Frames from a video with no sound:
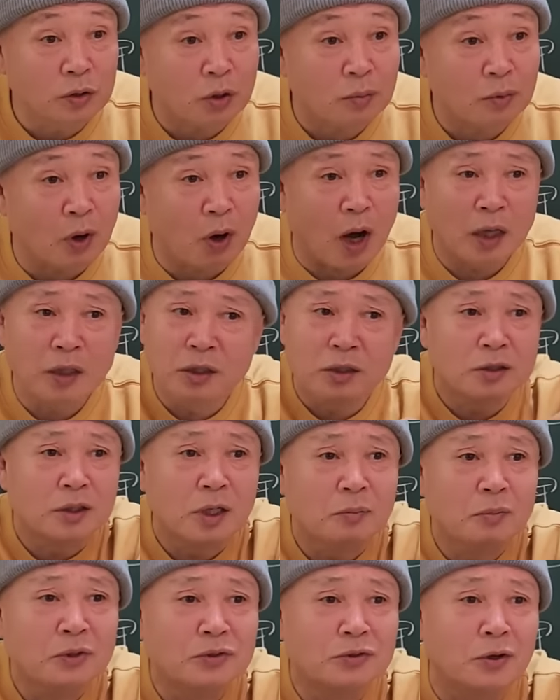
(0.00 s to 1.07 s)
처음에 완전
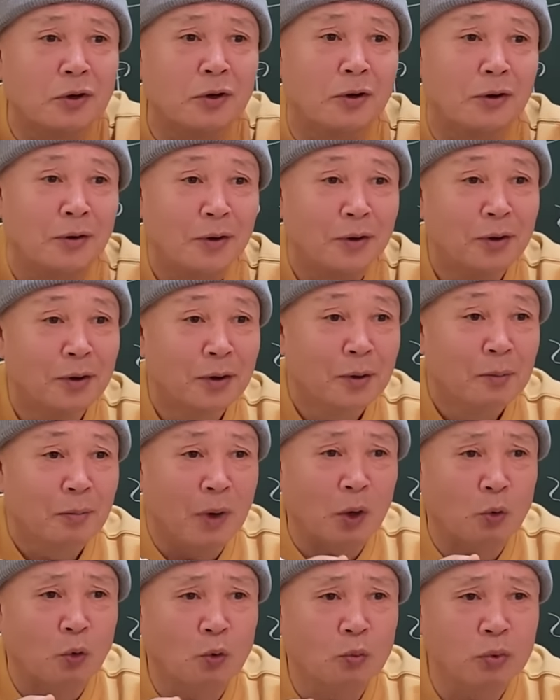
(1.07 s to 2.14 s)
재밌어.
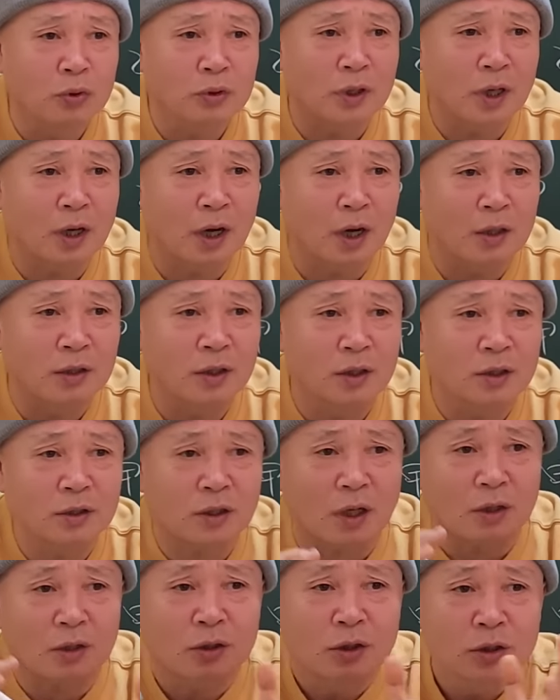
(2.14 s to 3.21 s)
막 공부하다가 이게
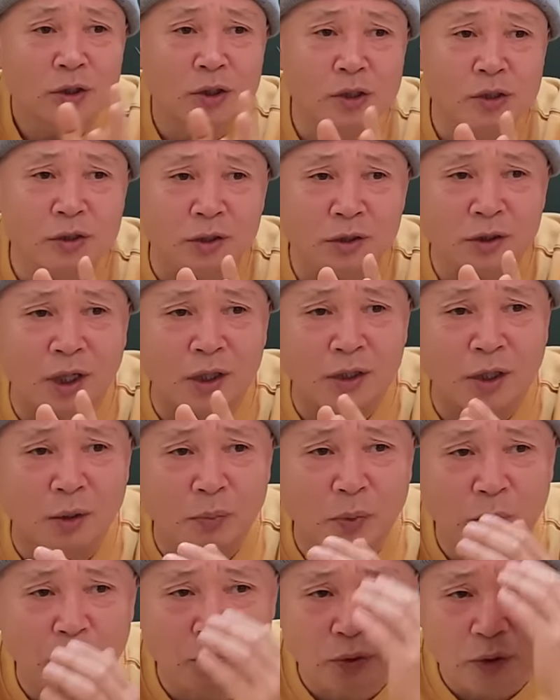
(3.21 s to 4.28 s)
딱 실전 딱
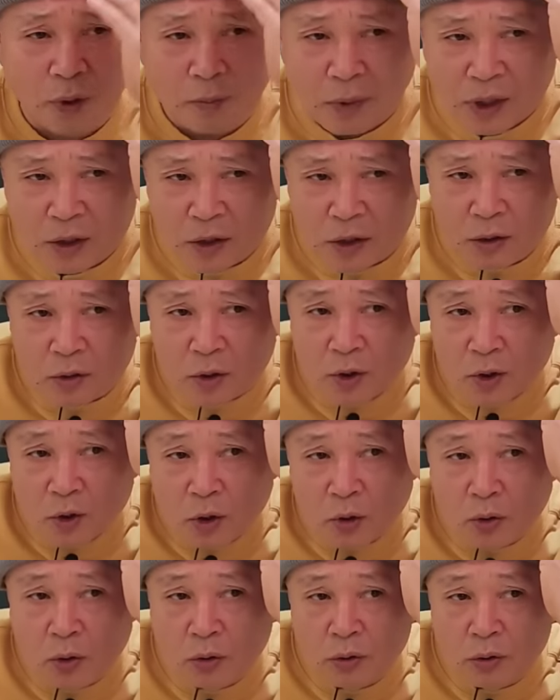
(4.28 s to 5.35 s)
대표해보니까 막, 틀,
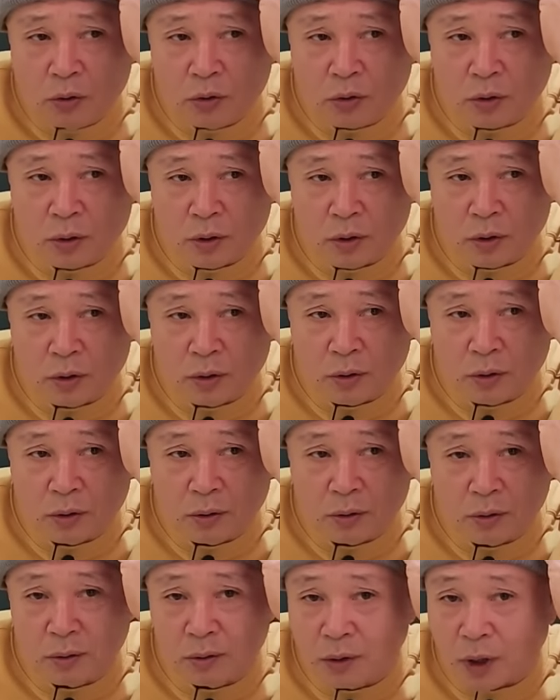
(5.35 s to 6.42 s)
어, 이거
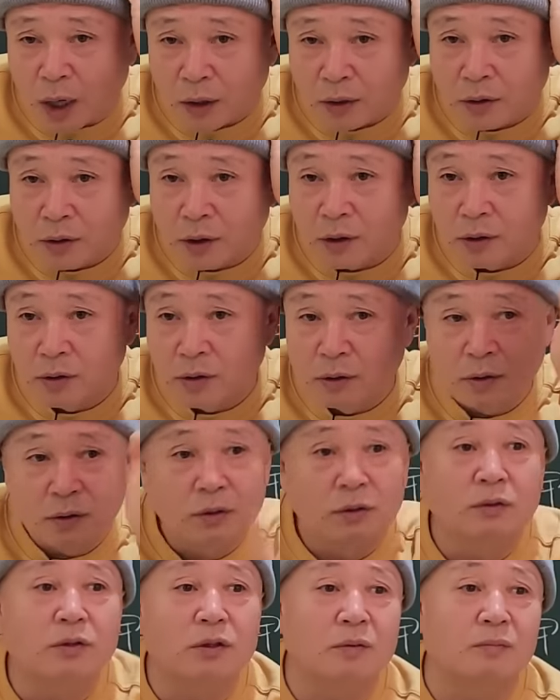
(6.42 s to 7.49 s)
틀린 거 아닌가
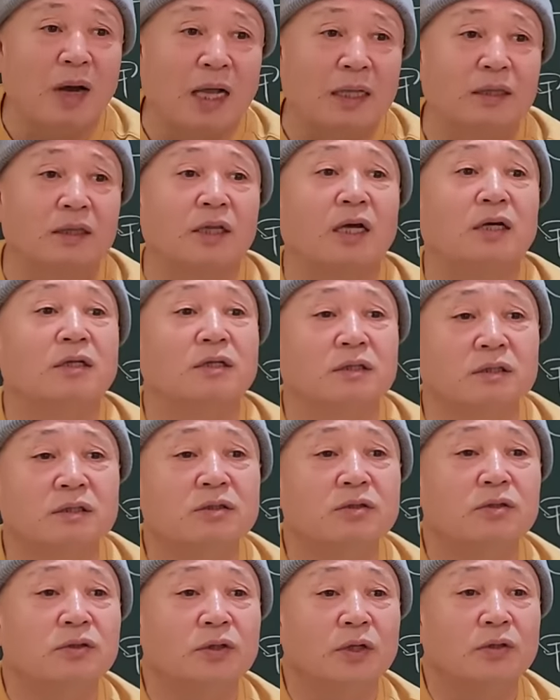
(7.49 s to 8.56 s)
이런 것들이 많다는
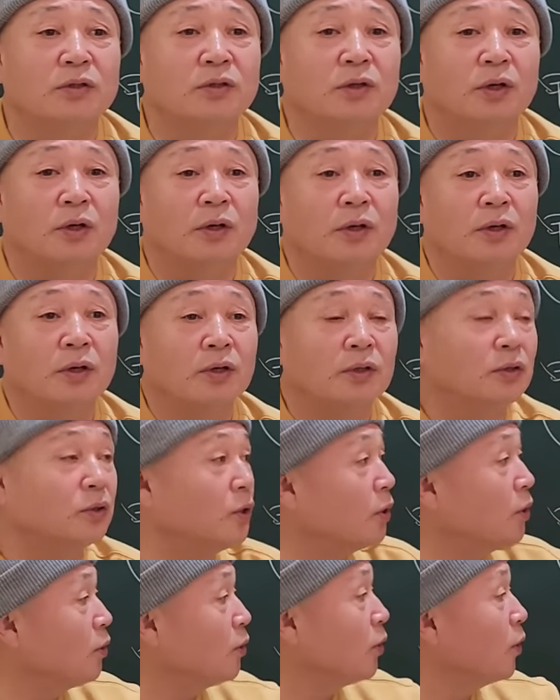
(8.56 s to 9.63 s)
뜻이요, 내년에.
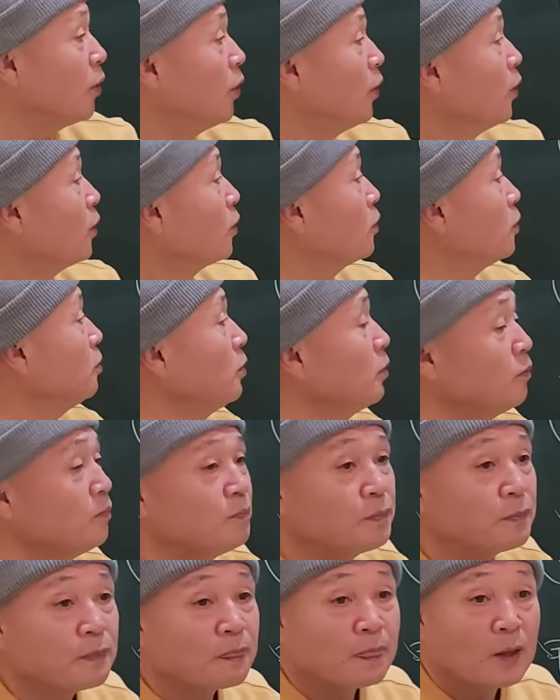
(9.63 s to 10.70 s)
이게, 이게.
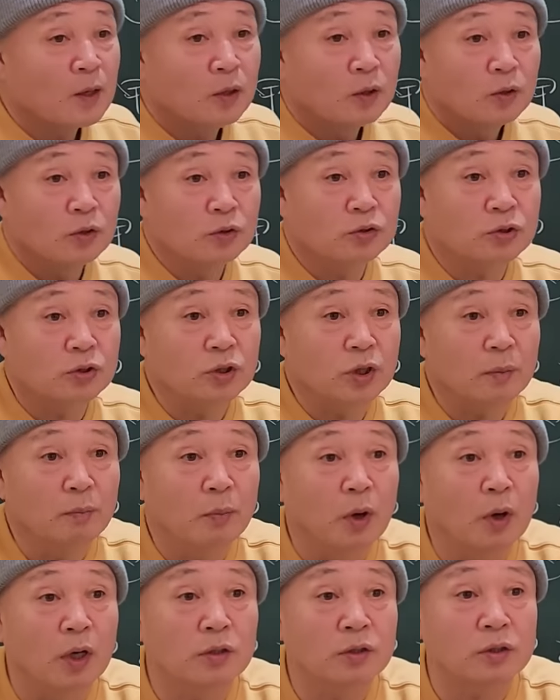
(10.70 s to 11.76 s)
그러면 그 틀린 게
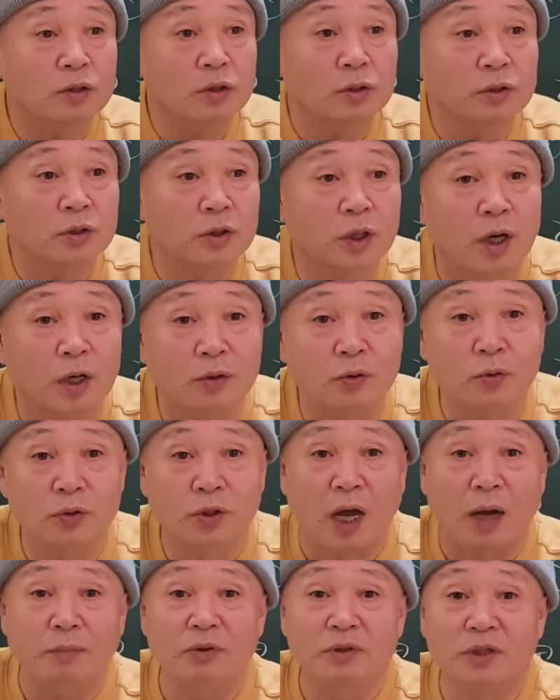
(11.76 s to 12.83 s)
뭐가 틀렸지 해가지고
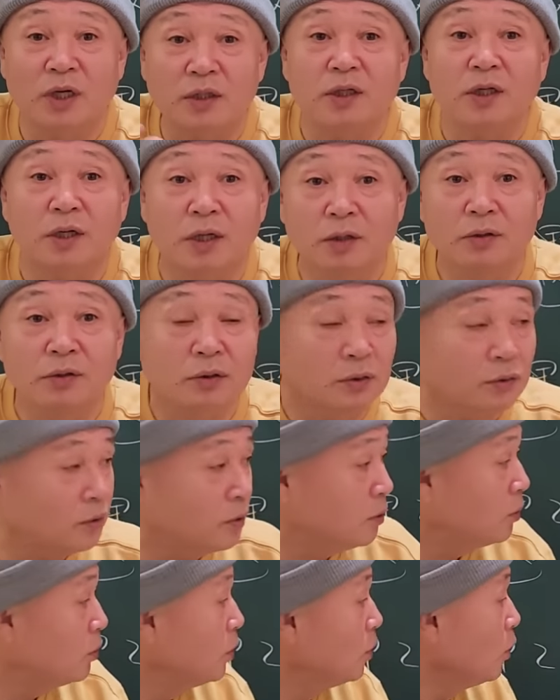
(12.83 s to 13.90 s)
답을 찾아내는
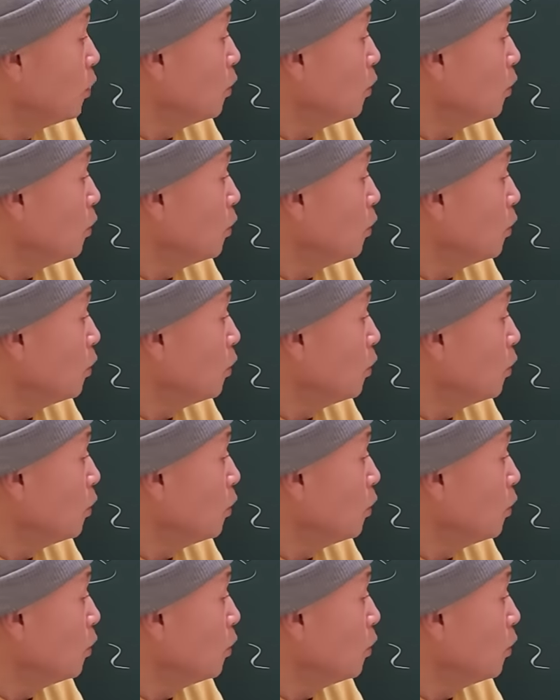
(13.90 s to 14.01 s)
거는